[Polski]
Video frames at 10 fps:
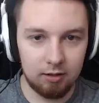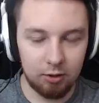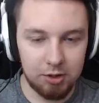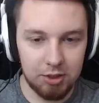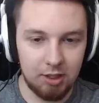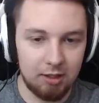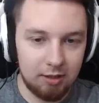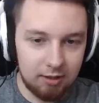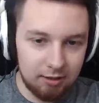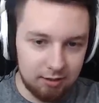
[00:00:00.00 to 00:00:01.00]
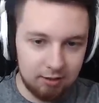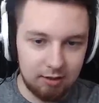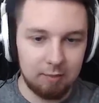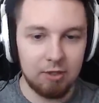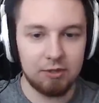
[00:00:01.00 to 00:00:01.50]
To, że
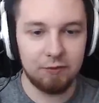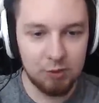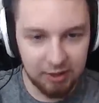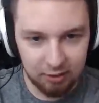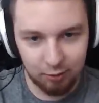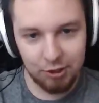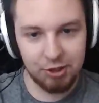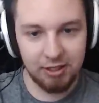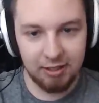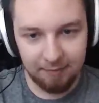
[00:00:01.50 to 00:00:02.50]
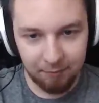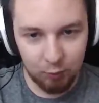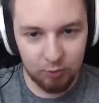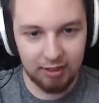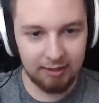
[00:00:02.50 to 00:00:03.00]
nie masz wózka, troszeczkę
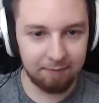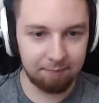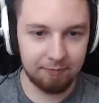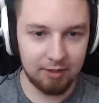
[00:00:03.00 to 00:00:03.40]
tutaj y,